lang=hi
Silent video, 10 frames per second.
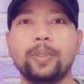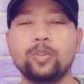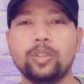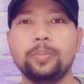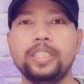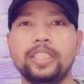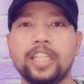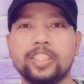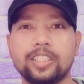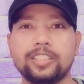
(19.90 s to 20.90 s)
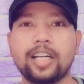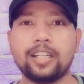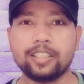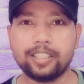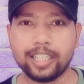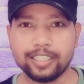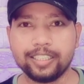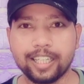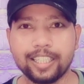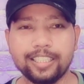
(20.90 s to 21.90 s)
बिल्कुल भी हिचकिचाहट नहीं
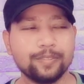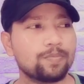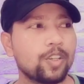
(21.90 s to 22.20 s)
दिखाई